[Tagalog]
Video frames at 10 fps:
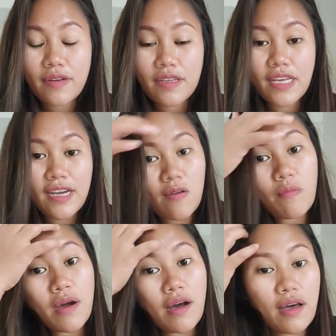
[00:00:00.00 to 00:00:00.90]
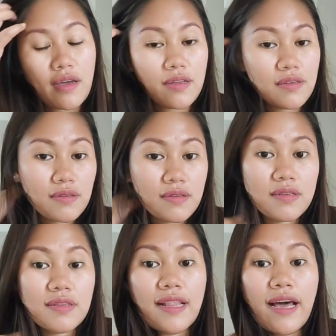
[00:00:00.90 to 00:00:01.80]
hindi ka kumakain
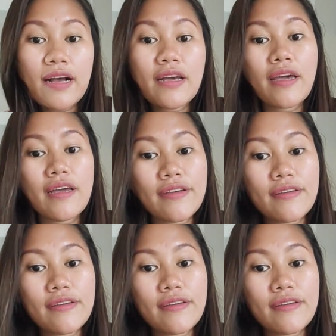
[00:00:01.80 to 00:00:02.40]
lagi.